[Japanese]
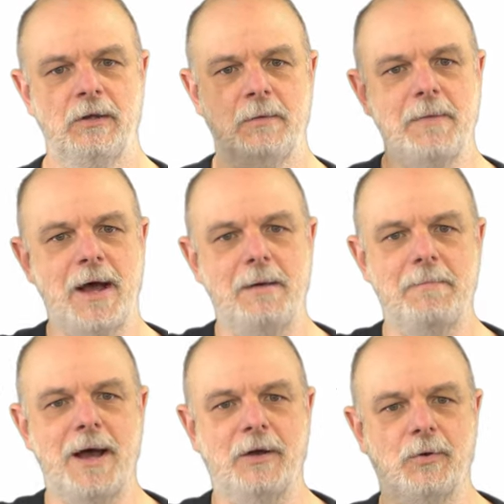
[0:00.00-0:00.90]
で、まあ
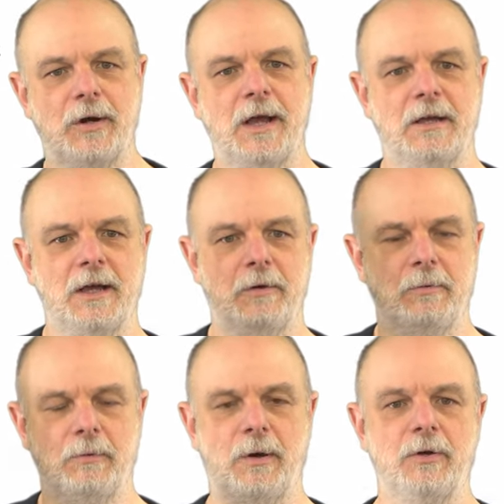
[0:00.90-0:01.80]
まあ、これがが
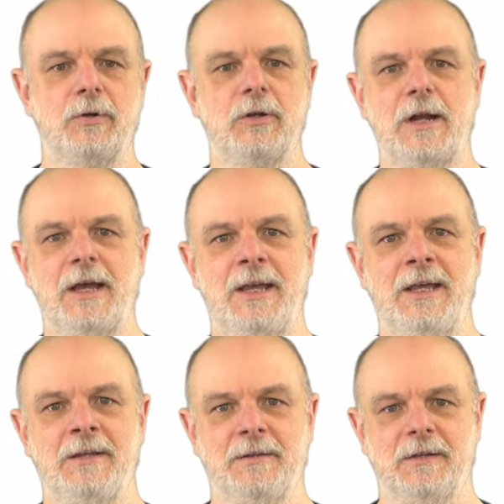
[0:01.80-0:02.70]
悪くな
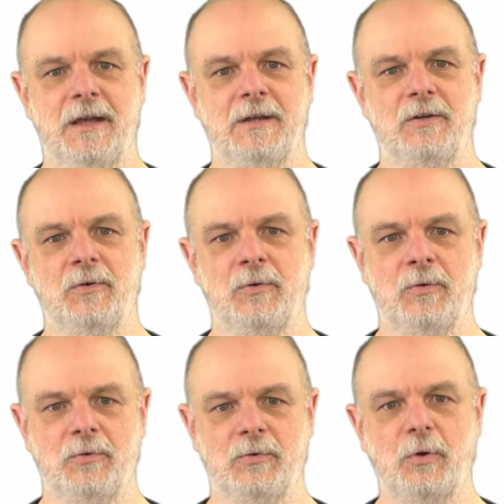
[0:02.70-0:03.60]
いあ
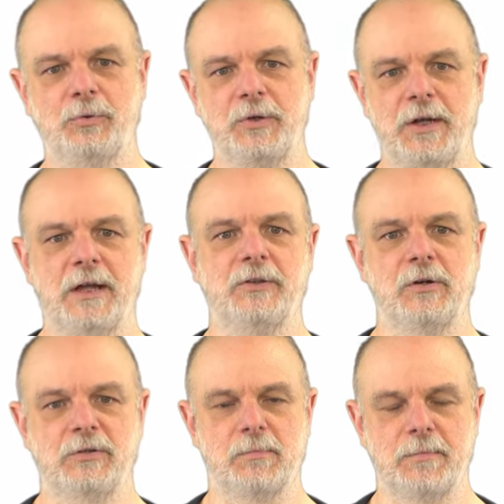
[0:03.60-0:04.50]
のことになって
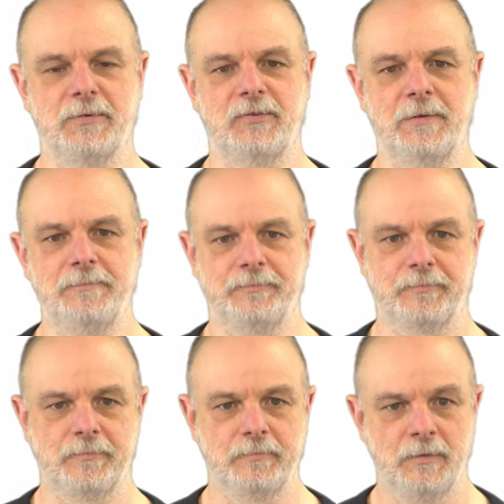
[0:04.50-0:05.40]
ると思いますね。
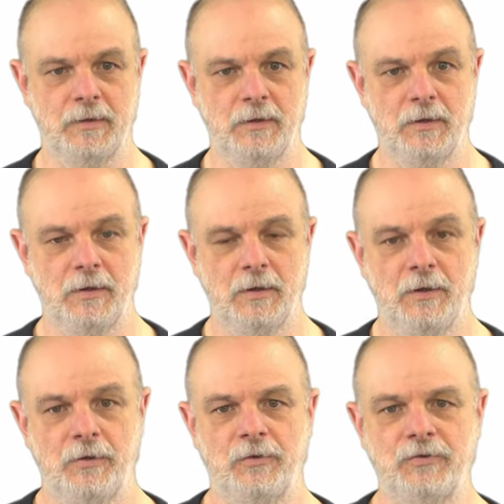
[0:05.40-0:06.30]

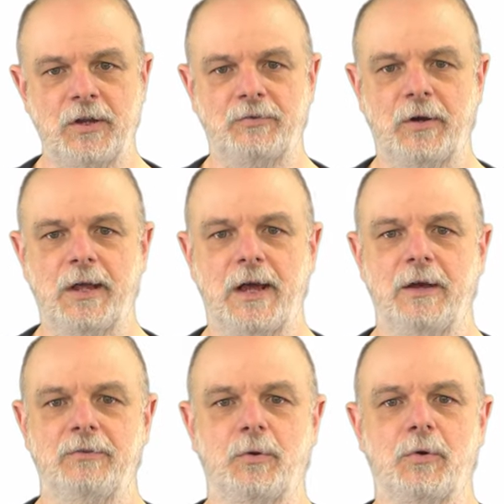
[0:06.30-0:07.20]
そしてそれ
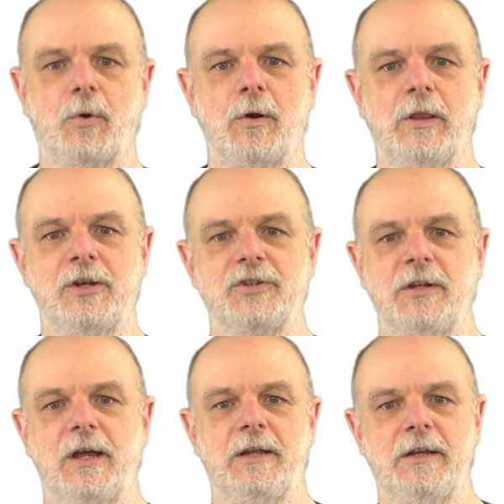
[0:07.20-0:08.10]
がその
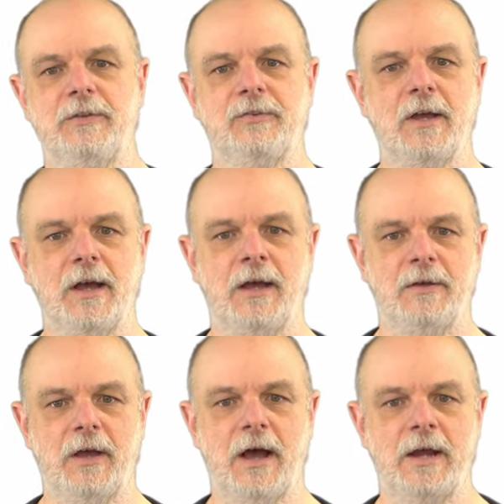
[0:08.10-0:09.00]
コレレーションなんですが、
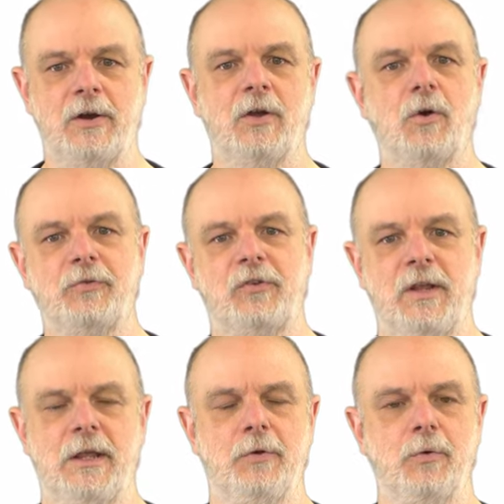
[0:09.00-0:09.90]
higher cost
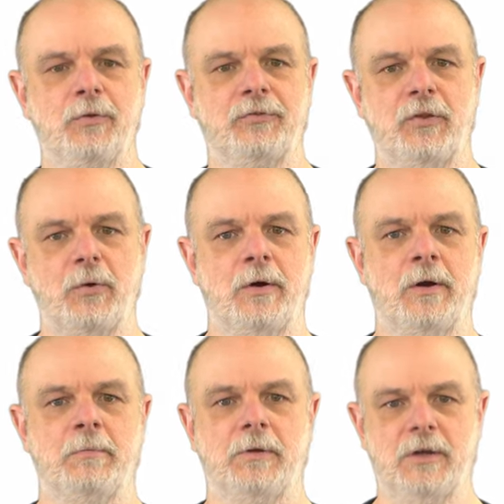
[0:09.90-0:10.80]
equals
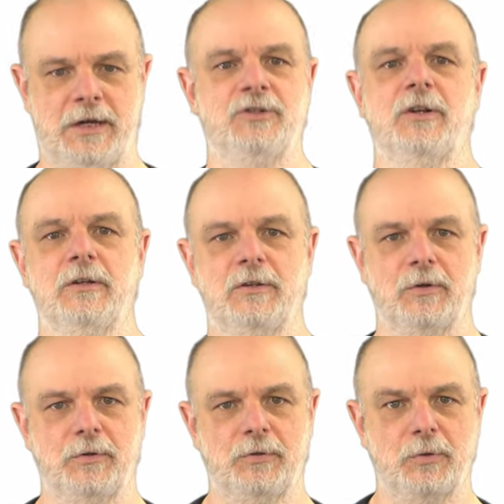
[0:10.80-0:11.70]
slower connection と
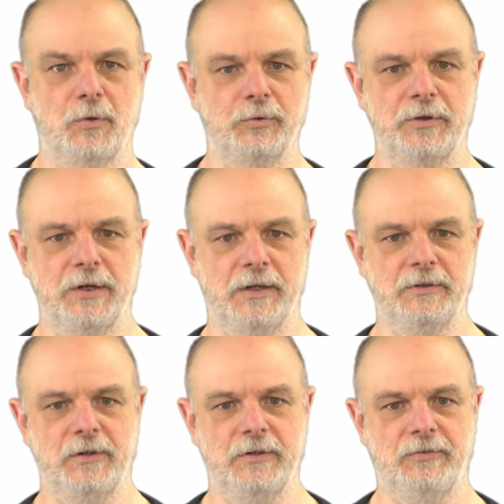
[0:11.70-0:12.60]
のことになっ
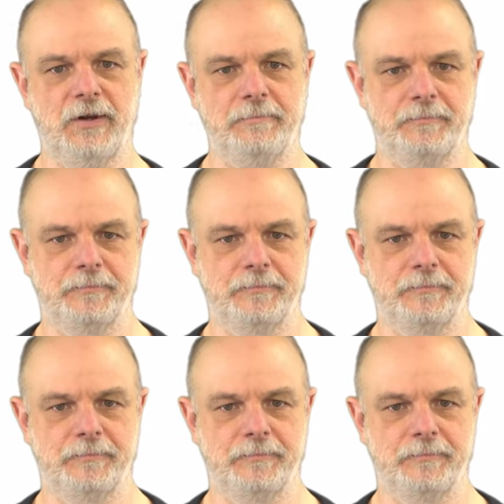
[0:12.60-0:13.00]
てるんですね。